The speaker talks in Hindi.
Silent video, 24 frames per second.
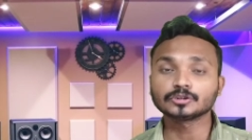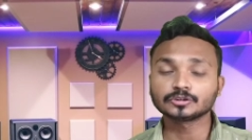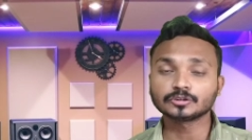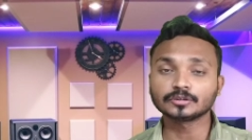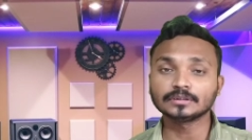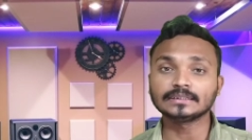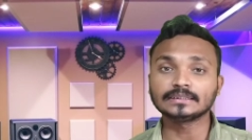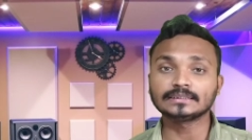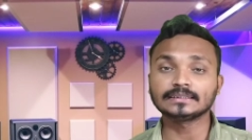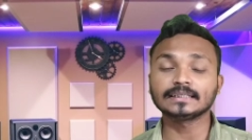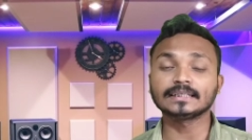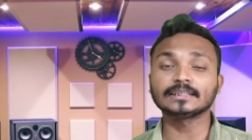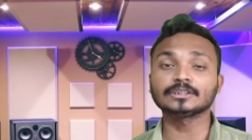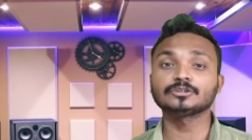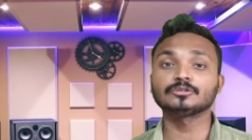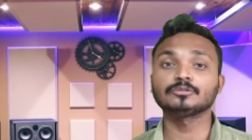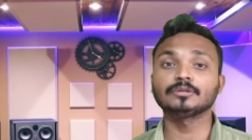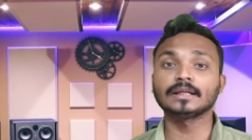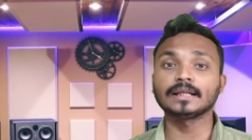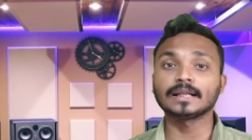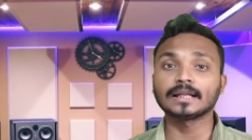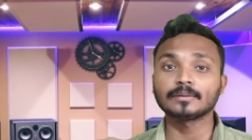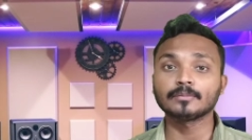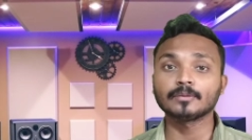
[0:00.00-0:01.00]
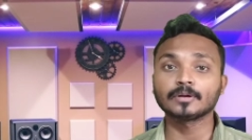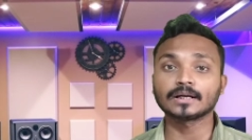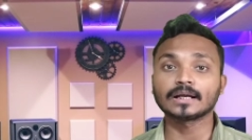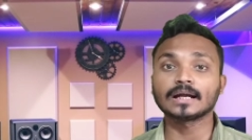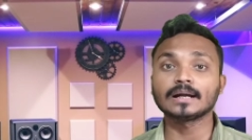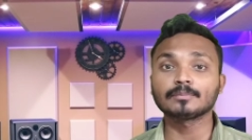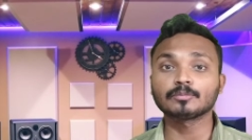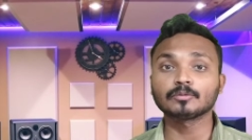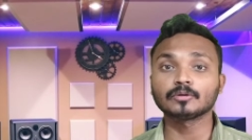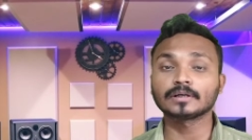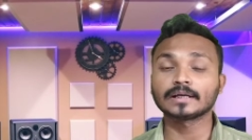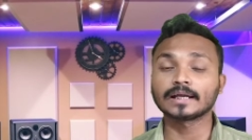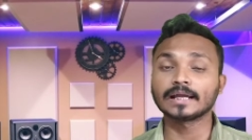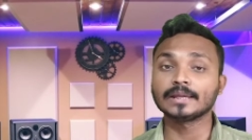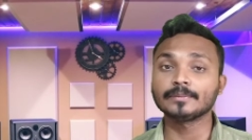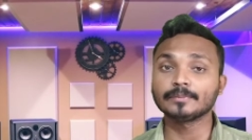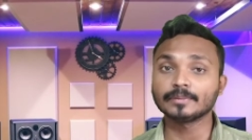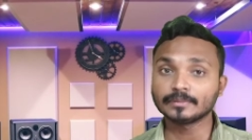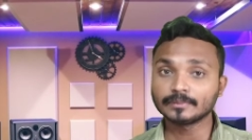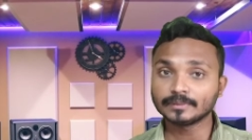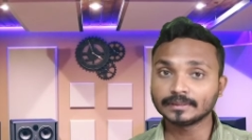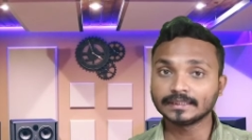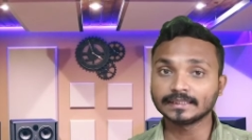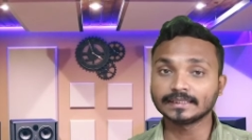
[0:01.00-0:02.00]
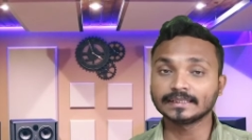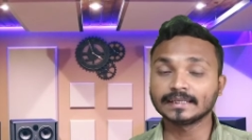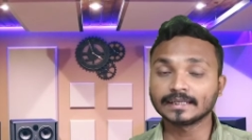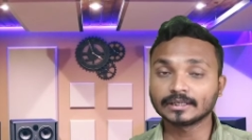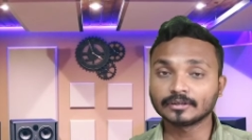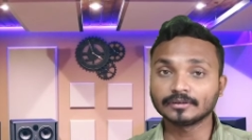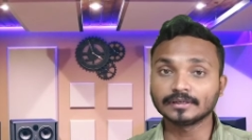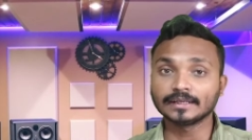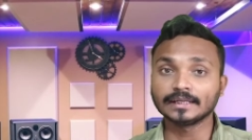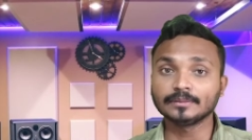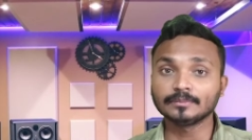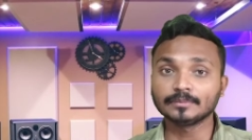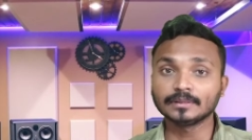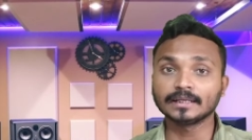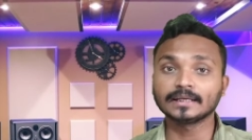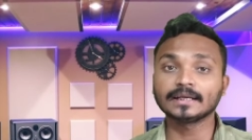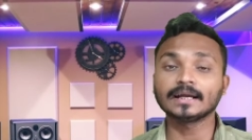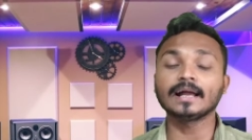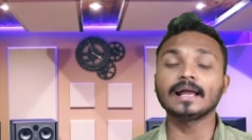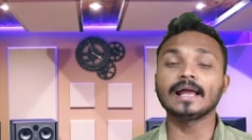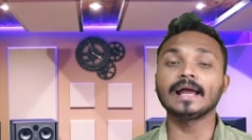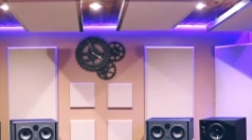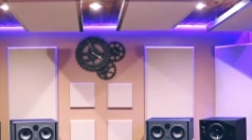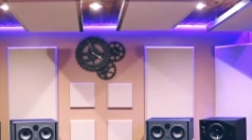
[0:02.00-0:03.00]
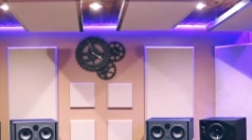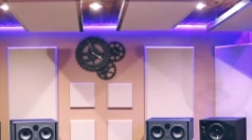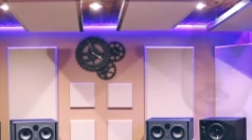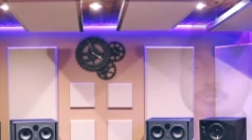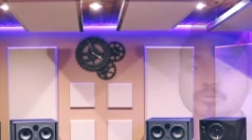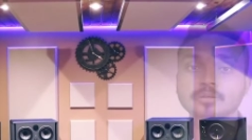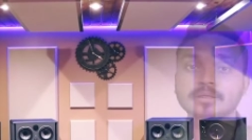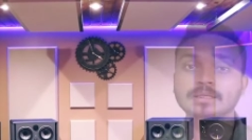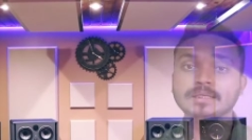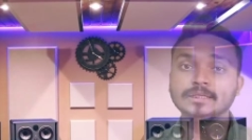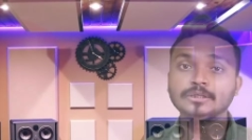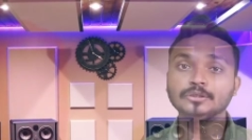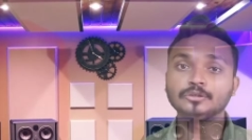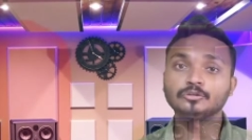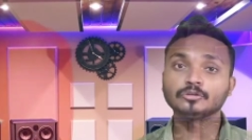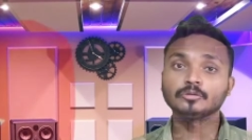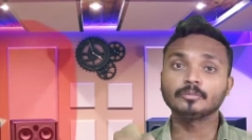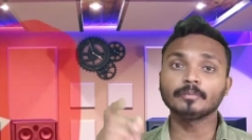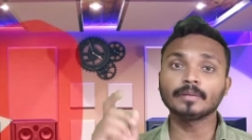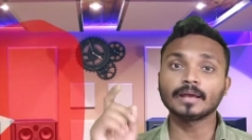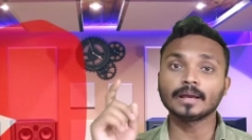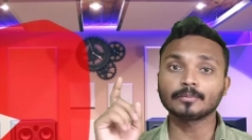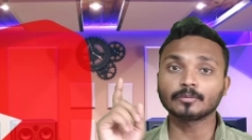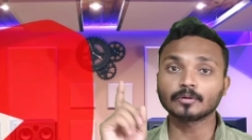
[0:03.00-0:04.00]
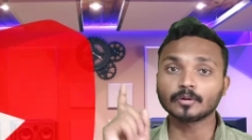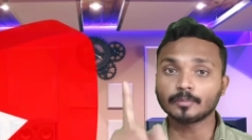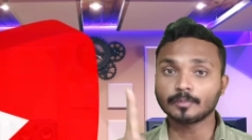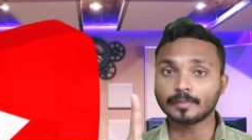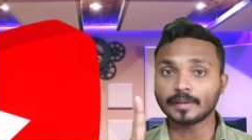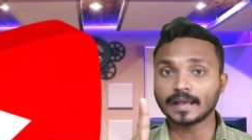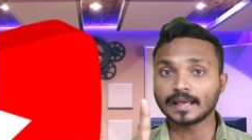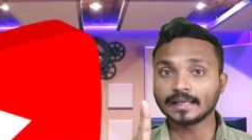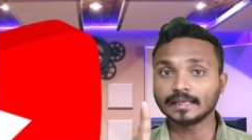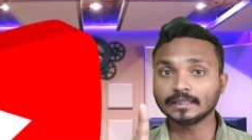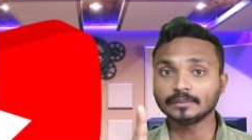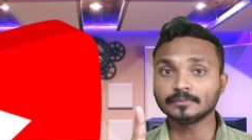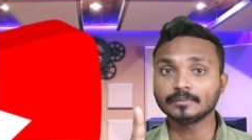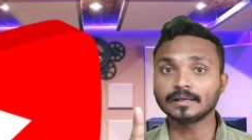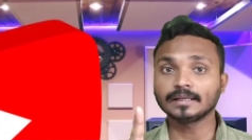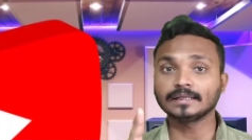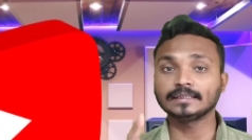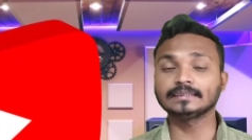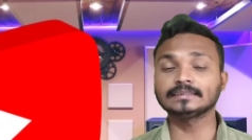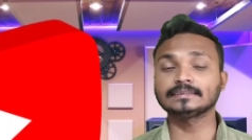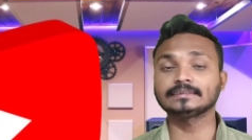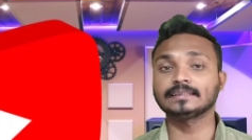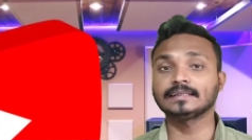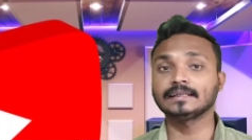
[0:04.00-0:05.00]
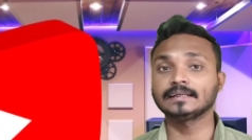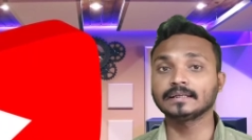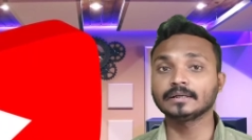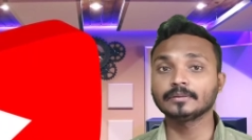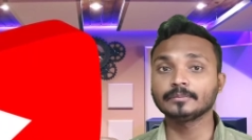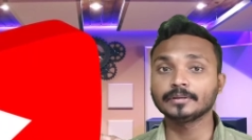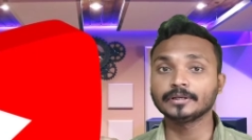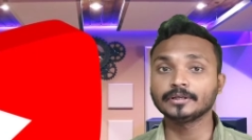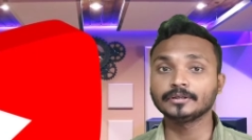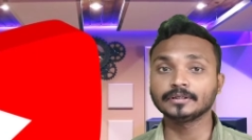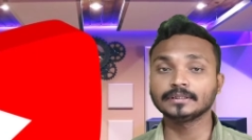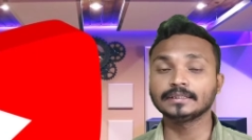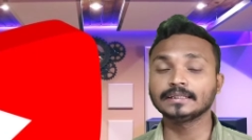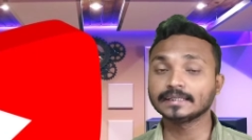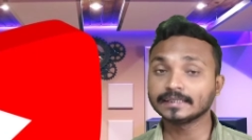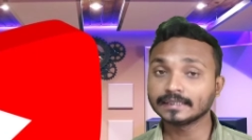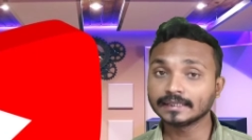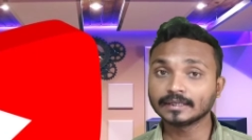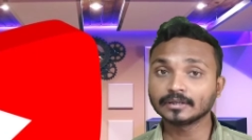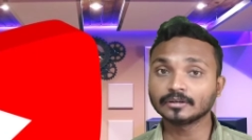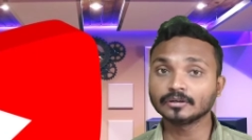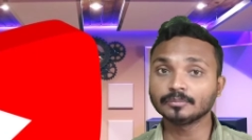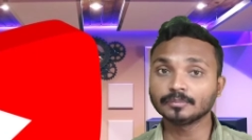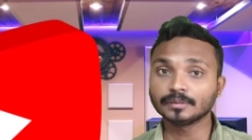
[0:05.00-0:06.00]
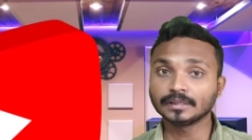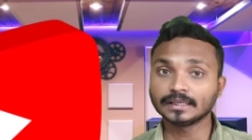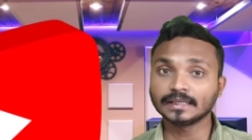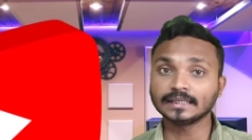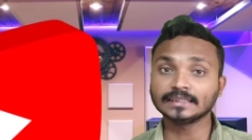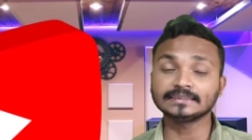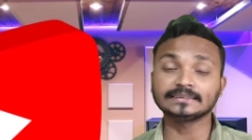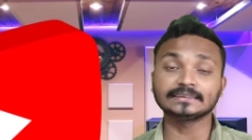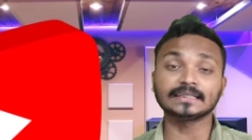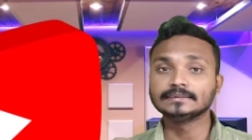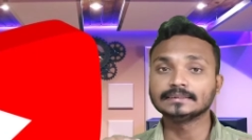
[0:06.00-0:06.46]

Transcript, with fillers: दोस्तों इतना सुनहरा मौका आपको कहीं पे भी दिखने को नहीं मिलेगा एंड दोस्तों यूट्यूब में आपको पहली बार इस तरह का वीडियो दिखने को मिले